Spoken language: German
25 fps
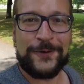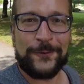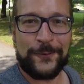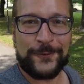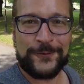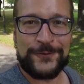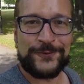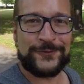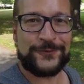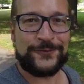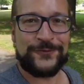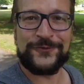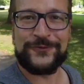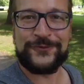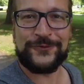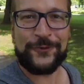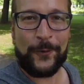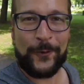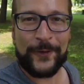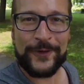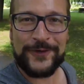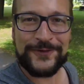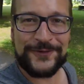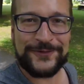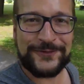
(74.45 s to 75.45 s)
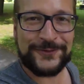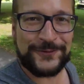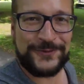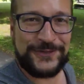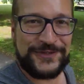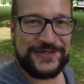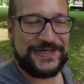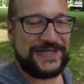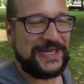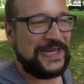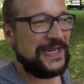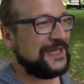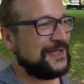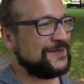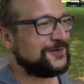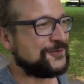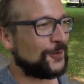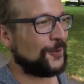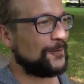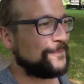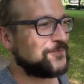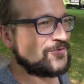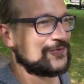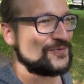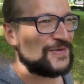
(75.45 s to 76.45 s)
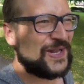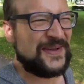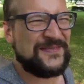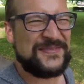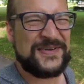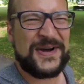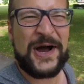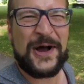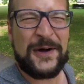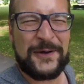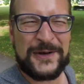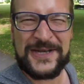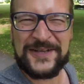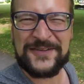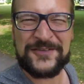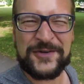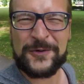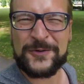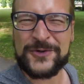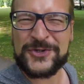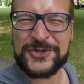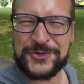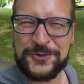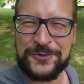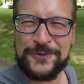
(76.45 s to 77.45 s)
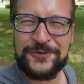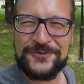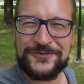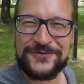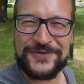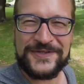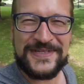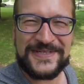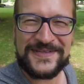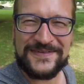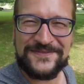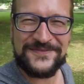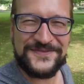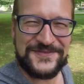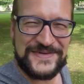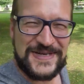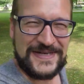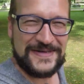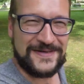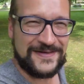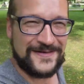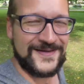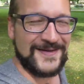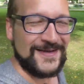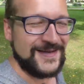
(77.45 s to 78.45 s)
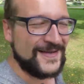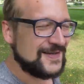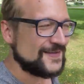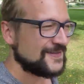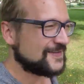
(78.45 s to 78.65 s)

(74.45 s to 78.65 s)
und freudig durch die Gegend hopse und einfach alles auch schön finden will.